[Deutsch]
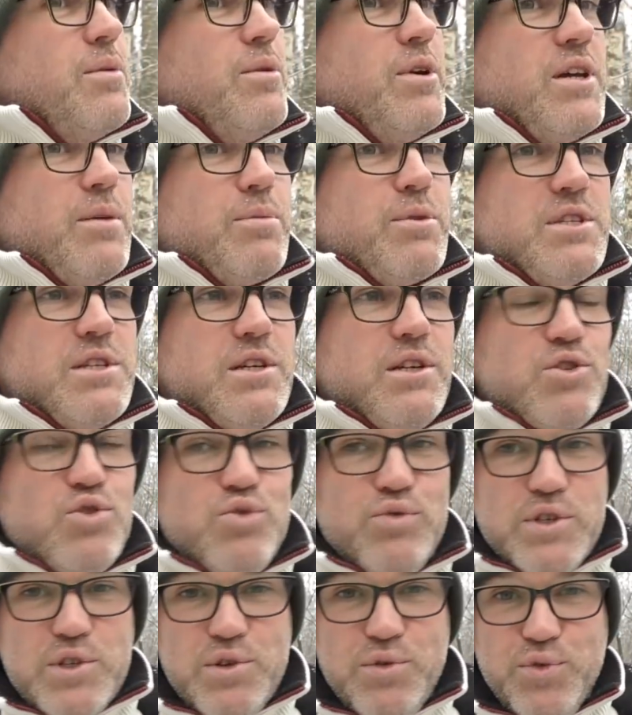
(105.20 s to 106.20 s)
aber ich habe gesehen, dass
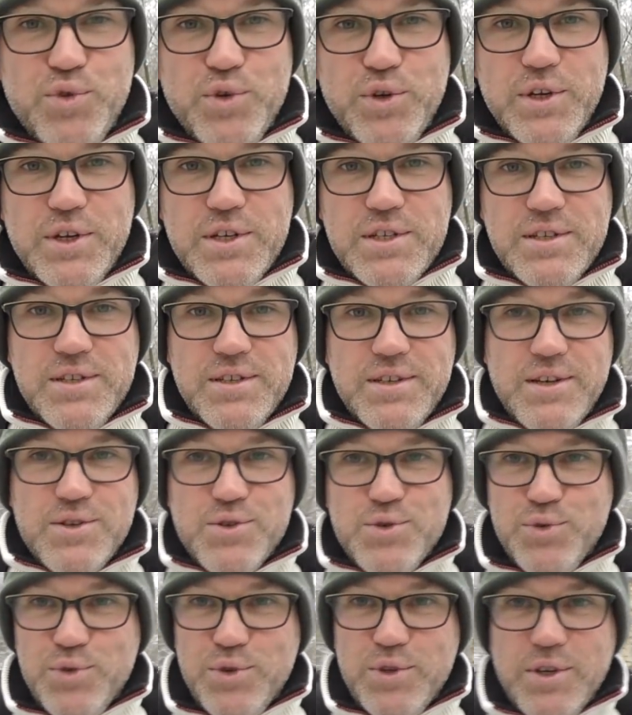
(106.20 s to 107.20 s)
du was gefunden hast. Ne?
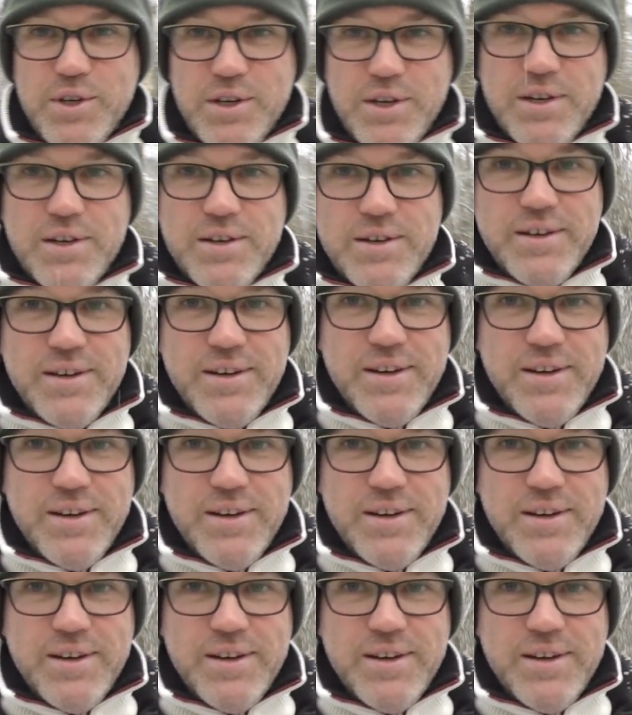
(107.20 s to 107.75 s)
Ja. Von daher